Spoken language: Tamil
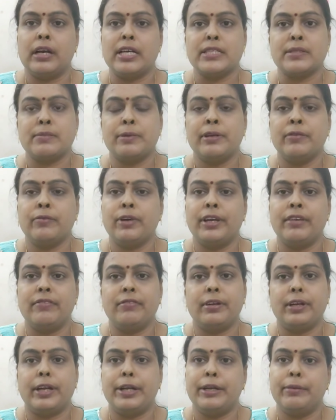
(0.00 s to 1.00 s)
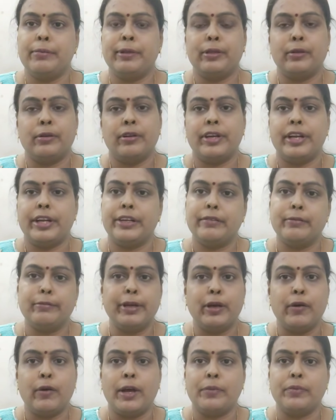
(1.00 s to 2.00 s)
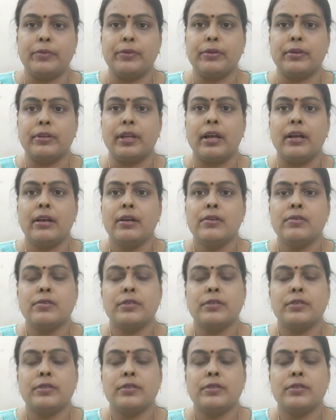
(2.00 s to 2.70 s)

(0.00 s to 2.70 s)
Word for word: ஹஸ்பண்ட் ஒய்ஃப் ரெண்டு பேர்த்தோட நேட்டிவ்மே கோயம்புத்தூர் தான்